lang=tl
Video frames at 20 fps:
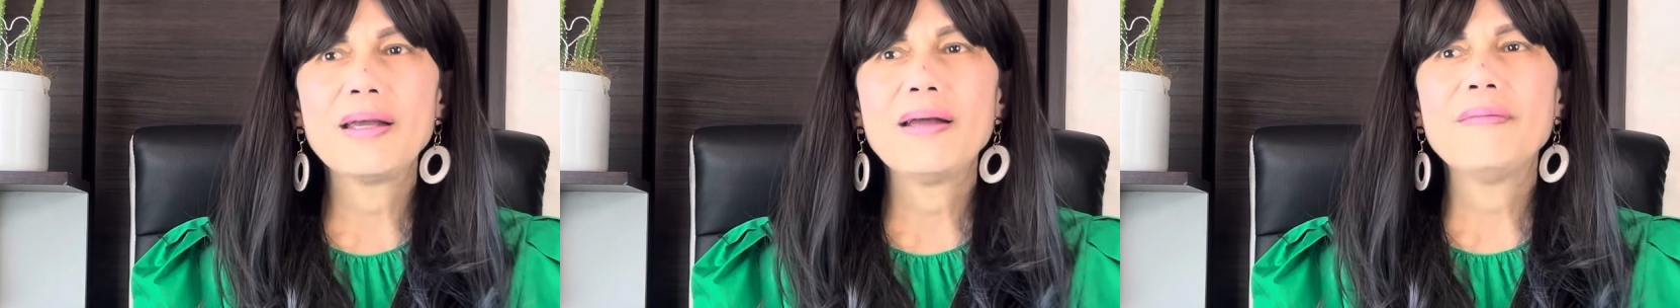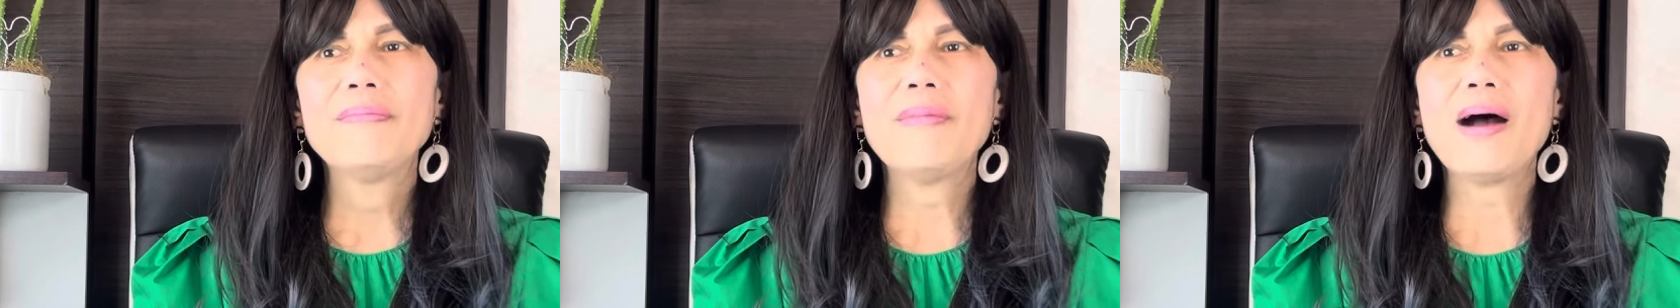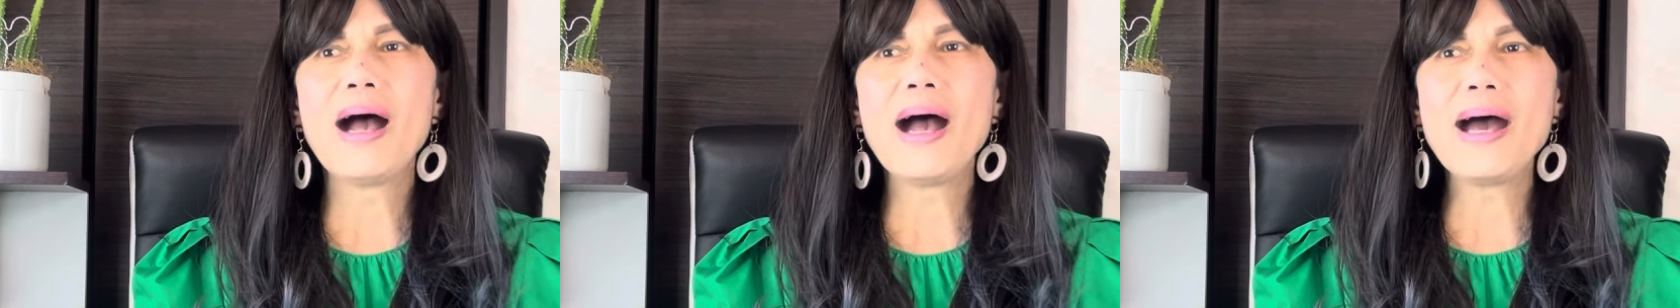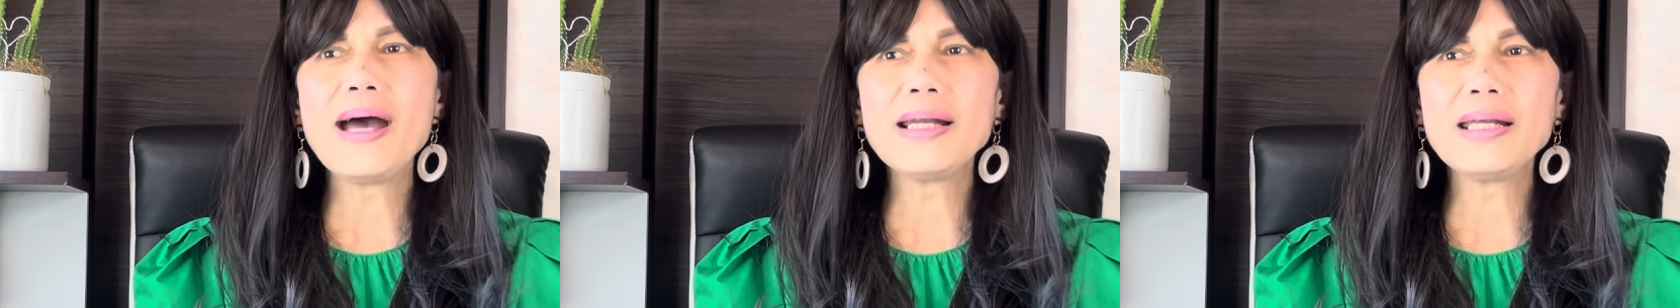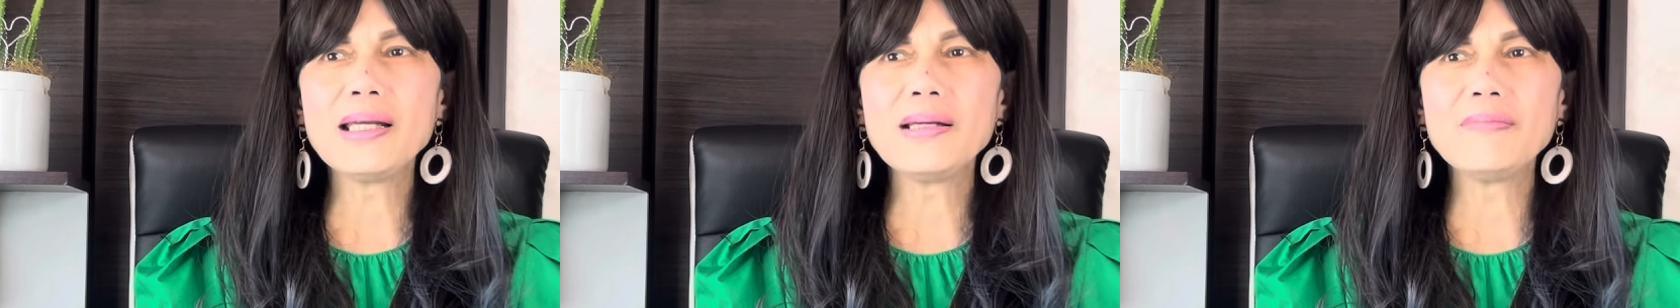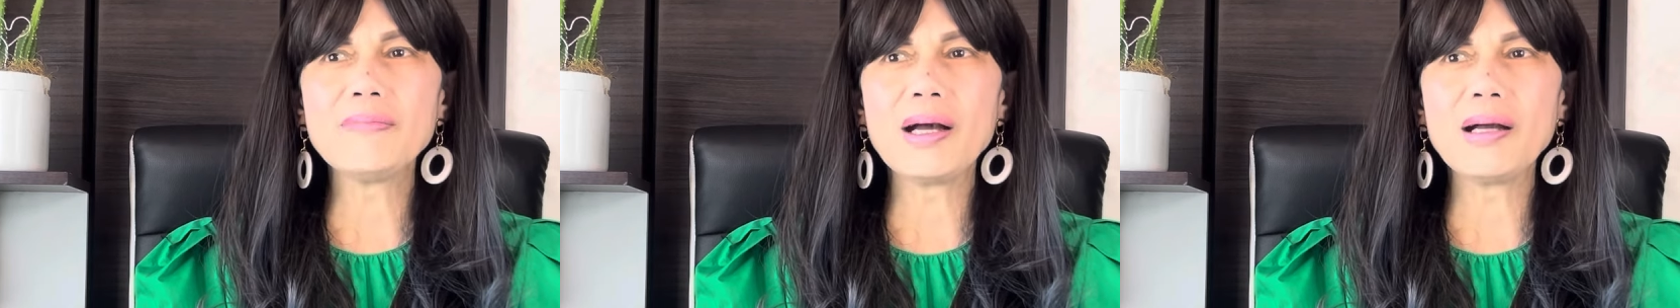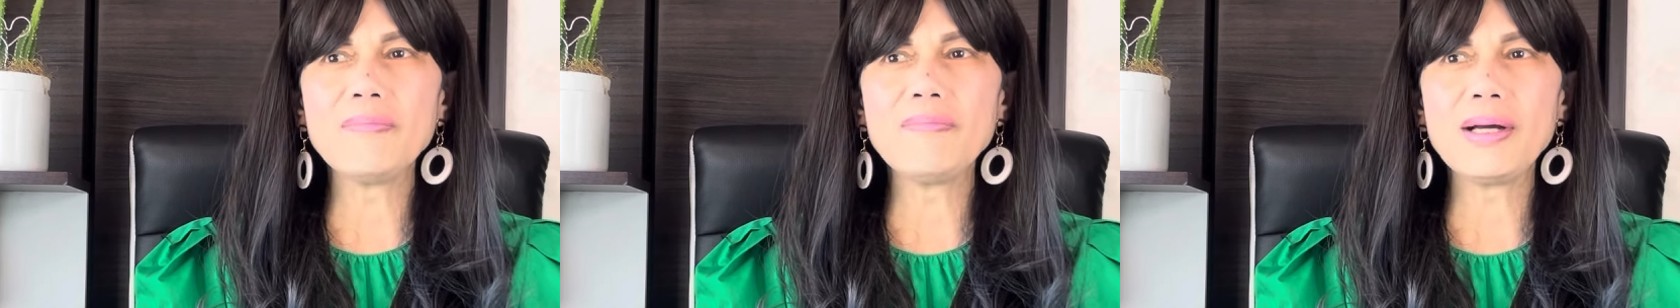
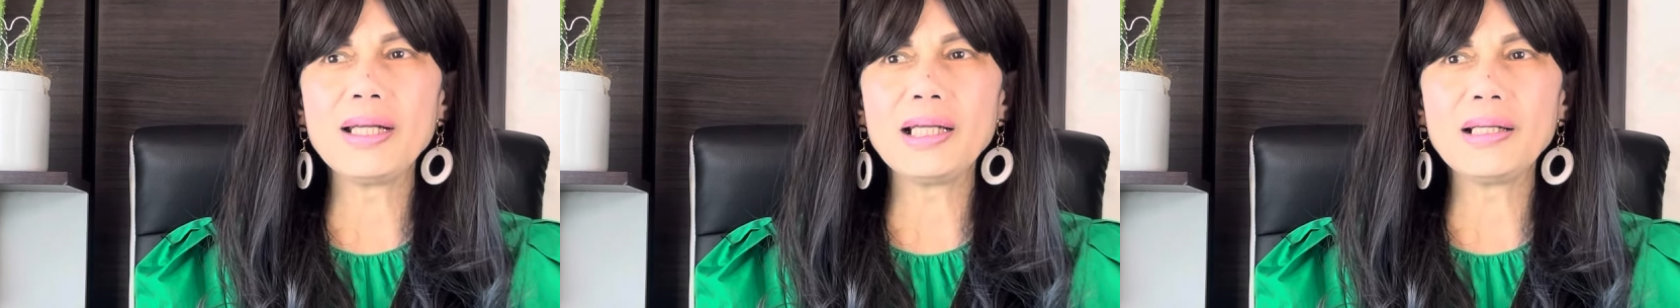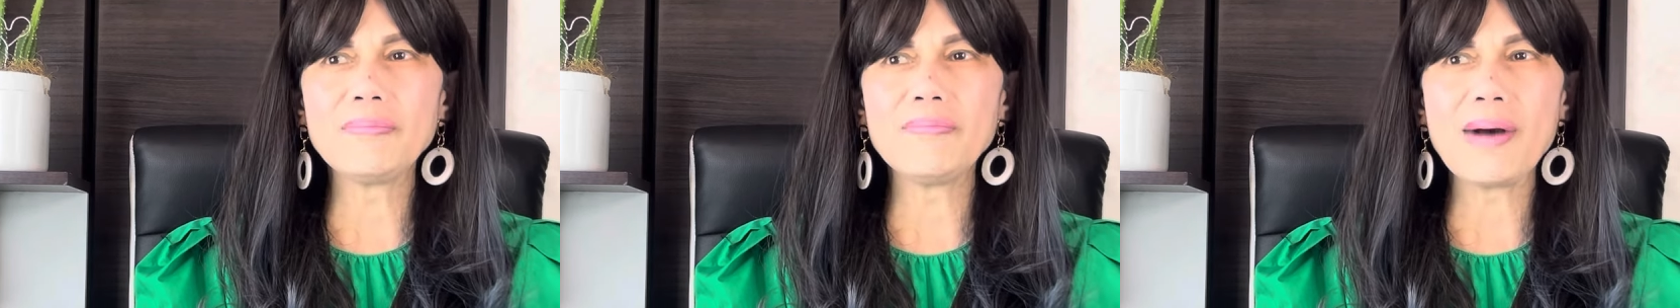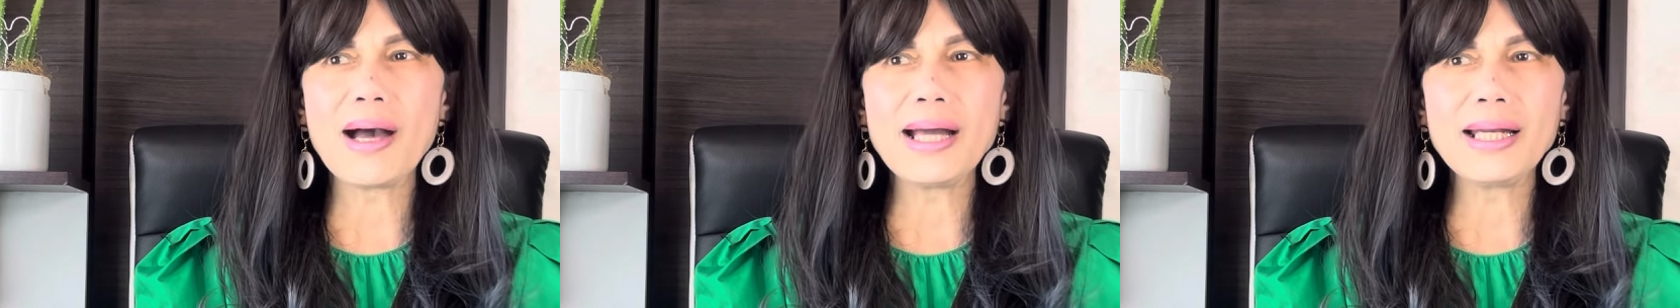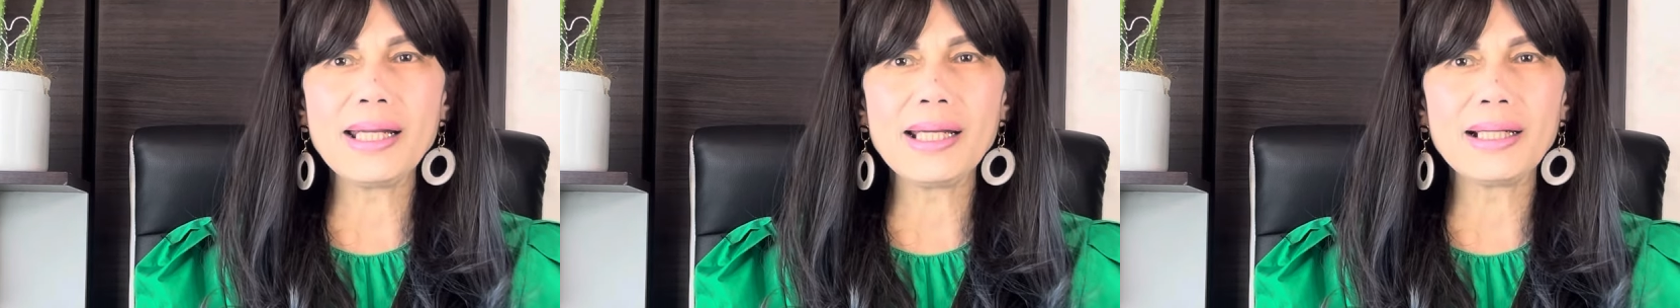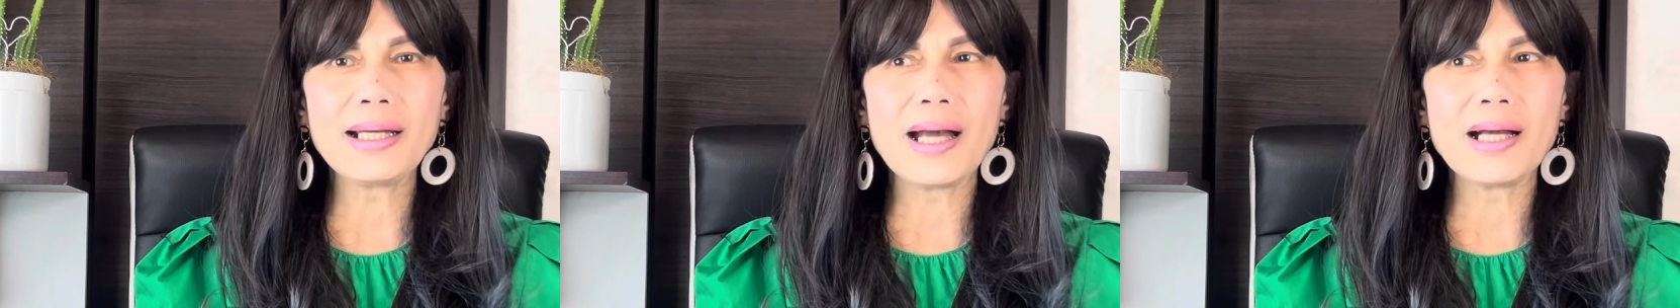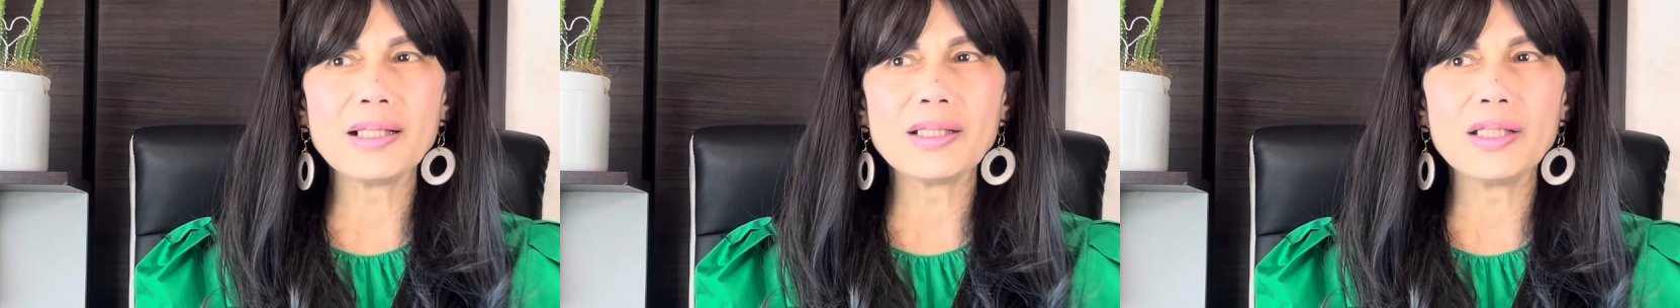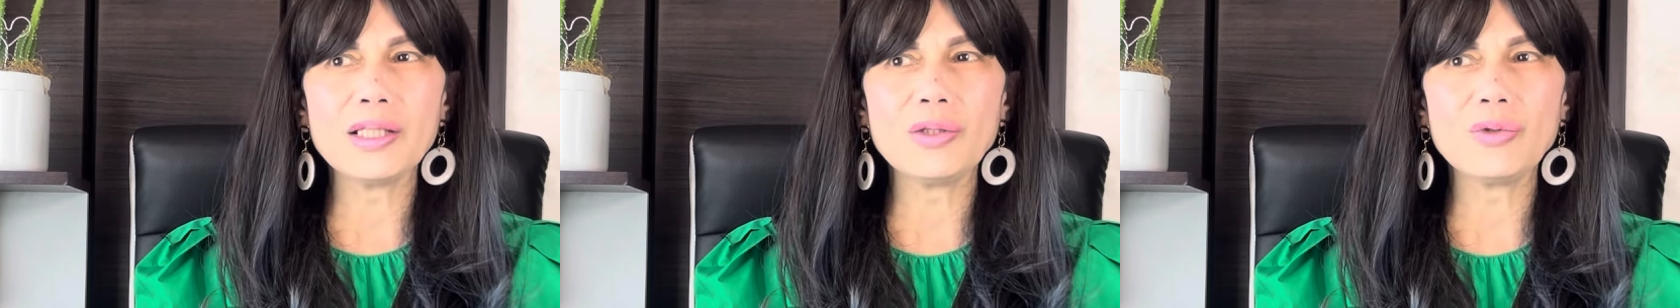Maaring magbalik-balik
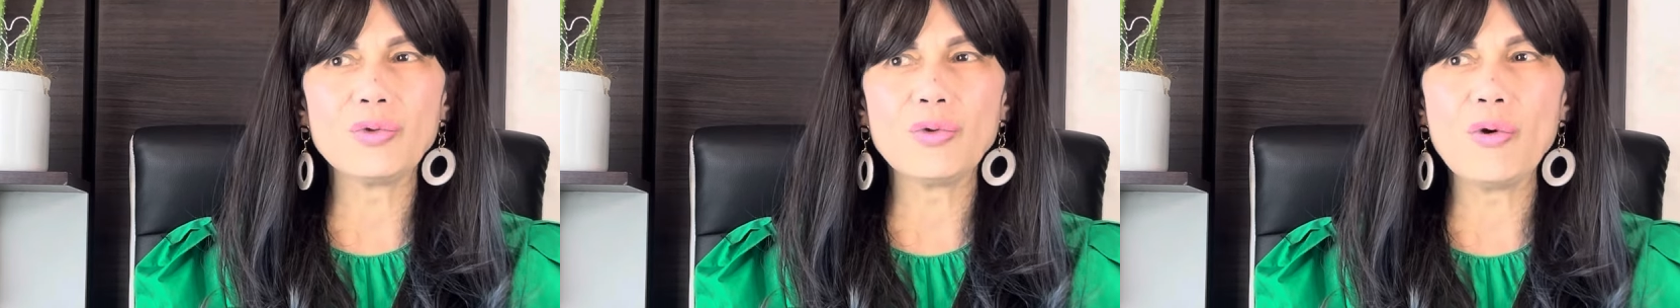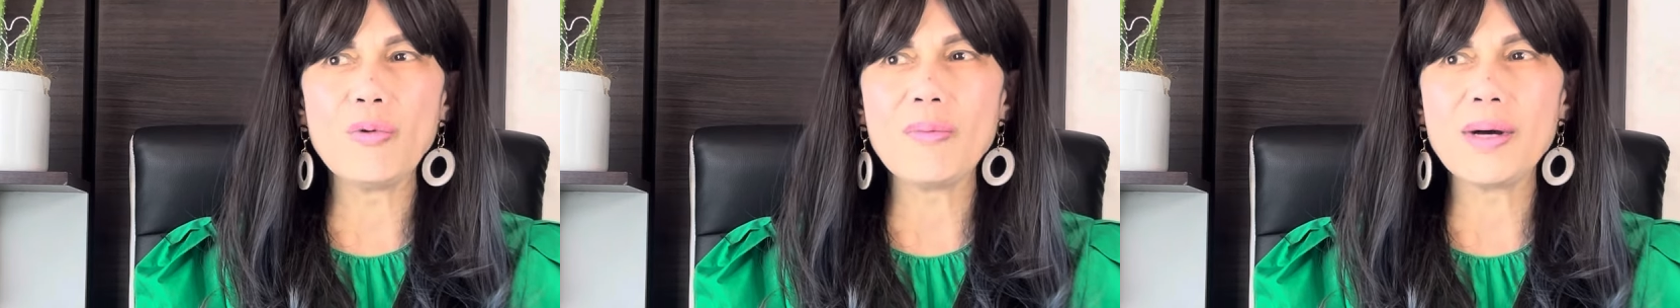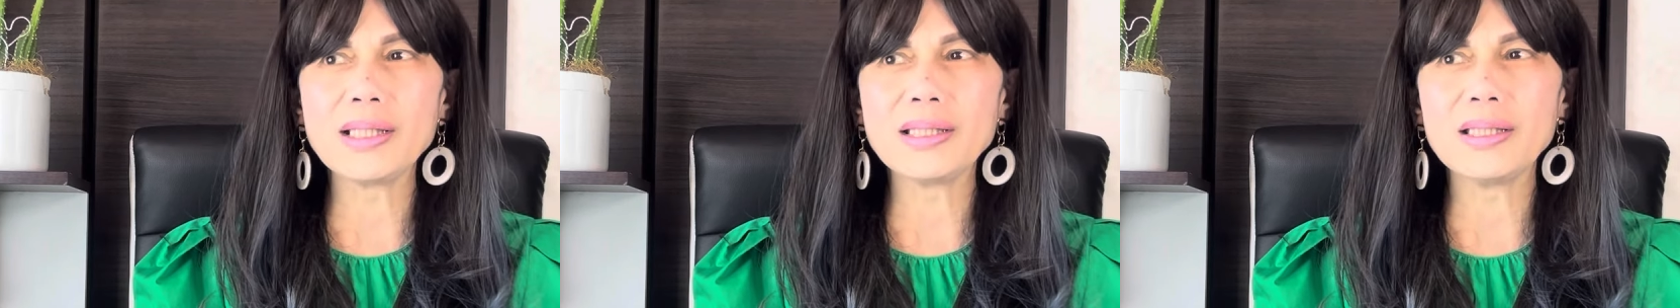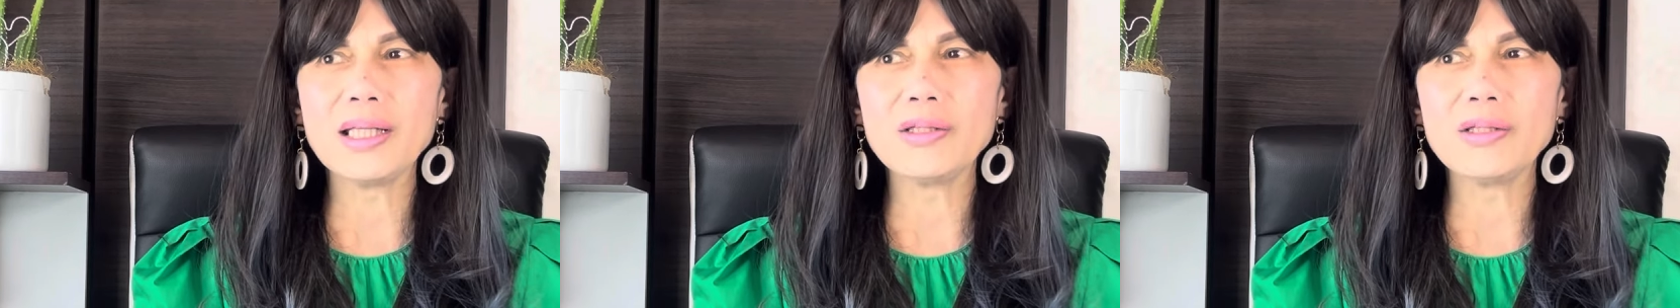ang sintomas